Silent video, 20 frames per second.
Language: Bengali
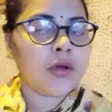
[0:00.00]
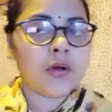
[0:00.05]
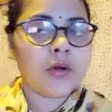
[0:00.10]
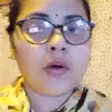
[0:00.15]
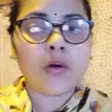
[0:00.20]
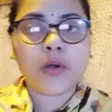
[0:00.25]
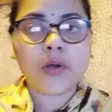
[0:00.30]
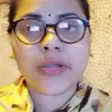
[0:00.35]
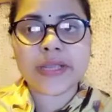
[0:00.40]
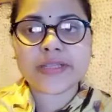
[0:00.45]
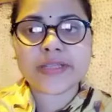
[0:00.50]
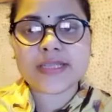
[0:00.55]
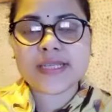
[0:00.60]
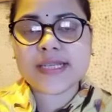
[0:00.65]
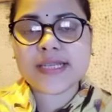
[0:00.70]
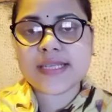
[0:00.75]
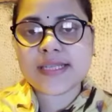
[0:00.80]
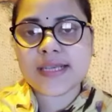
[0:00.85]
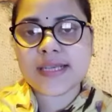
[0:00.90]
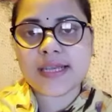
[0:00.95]
অনেক
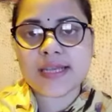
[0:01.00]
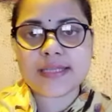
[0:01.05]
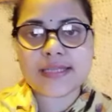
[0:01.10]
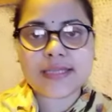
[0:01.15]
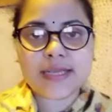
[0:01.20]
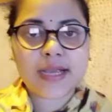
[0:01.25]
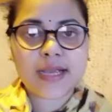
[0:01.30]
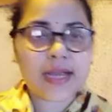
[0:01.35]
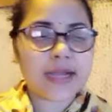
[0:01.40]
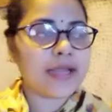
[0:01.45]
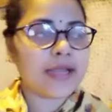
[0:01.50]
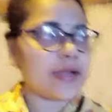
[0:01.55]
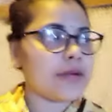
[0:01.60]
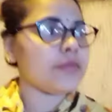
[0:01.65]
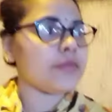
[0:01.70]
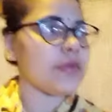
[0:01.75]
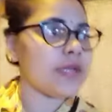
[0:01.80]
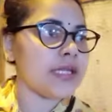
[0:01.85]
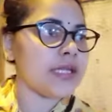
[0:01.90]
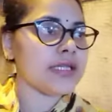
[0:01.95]
জিনিস কিনেছে এখানে
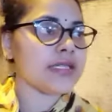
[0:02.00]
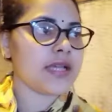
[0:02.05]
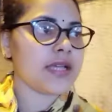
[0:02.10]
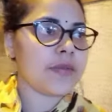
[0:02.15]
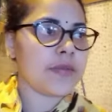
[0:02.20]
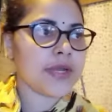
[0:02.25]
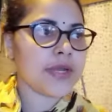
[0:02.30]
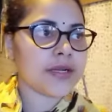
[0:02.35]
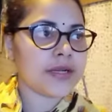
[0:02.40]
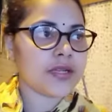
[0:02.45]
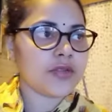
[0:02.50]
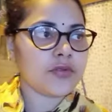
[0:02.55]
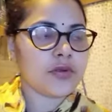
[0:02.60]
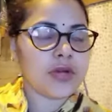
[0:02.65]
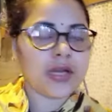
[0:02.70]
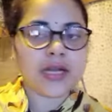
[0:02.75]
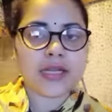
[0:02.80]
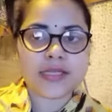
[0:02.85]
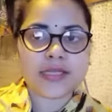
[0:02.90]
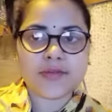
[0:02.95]
আপনাদের সামনে একটা
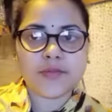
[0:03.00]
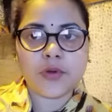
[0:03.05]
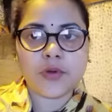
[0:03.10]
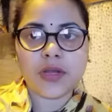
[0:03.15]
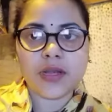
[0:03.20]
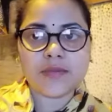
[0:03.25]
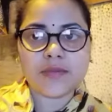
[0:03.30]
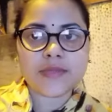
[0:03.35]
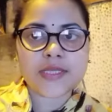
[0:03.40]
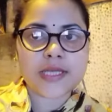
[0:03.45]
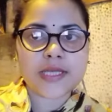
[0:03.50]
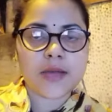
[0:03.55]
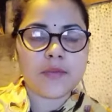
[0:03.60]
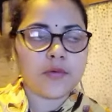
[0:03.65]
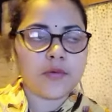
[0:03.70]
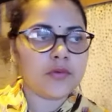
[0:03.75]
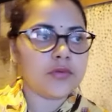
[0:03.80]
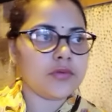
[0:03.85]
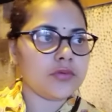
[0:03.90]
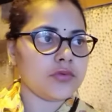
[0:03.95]
দোকান আছে বললাম যাব
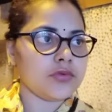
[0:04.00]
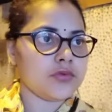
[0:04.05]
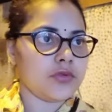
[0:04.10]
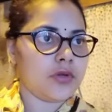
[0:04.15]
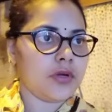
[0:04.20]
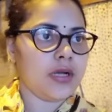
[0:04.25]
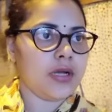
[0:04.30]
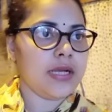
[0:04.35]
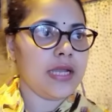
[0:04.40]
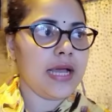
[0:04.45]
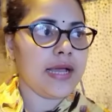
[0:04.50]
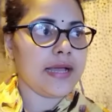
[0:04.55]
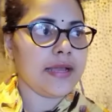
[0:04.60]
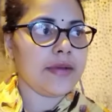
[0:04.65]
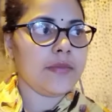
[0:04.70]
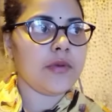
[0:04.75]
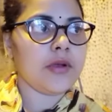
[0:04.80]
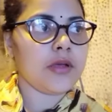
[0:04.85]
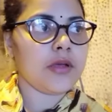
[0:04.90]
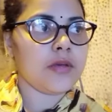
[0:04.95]
সকালে আগের
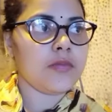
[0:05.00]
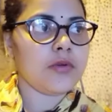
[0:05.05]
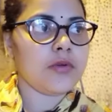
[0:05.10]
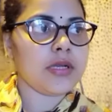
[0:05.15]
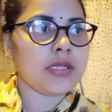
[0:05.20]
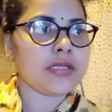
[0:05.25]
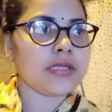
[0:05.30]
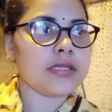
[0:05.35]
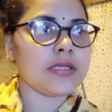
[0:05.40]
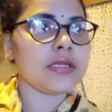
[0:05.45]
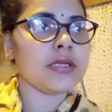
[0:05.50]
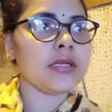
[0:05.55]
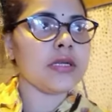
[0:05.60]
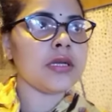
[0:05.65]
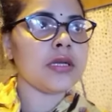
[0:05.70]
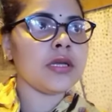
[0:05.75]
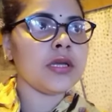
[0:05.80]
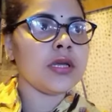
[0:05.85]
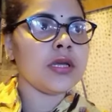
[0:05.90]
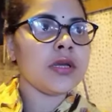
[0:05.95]
ব্লগে বলেছি
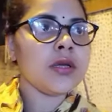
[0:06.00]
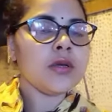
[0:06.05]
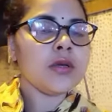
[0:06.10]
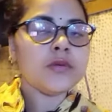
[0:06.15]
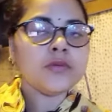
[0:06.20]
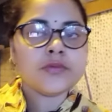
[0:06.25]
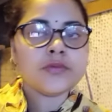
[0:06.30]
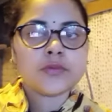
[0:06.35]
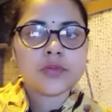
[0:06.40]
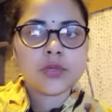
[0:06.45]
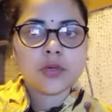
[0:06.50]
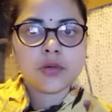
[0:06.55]
তো